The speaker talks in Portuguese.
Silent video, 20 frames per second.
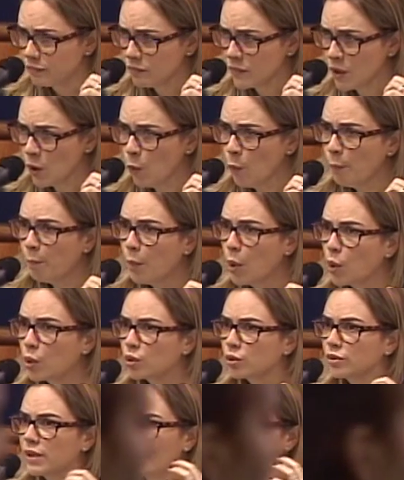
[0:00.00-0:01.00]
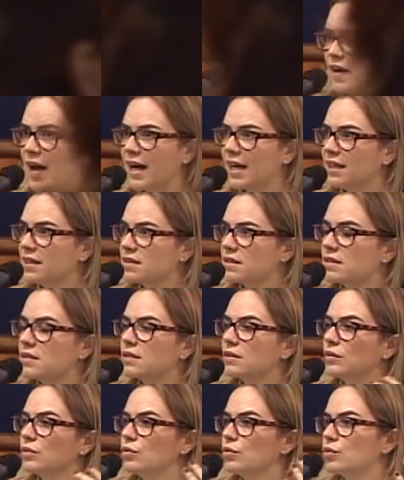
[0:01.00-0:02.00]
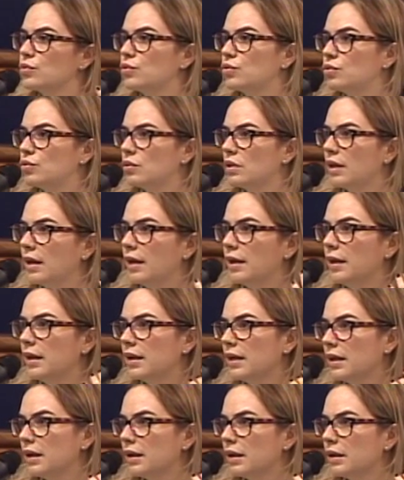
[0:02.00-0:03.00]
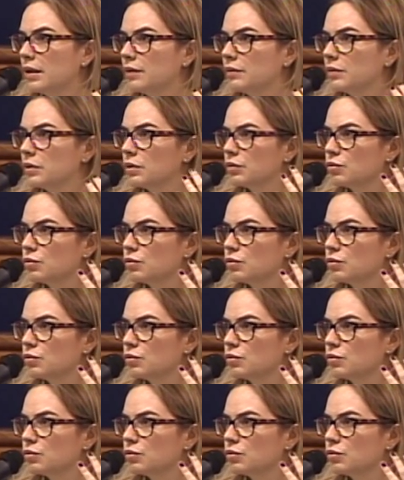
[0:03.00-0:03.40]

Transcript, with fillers: um pouco das falas dos uh,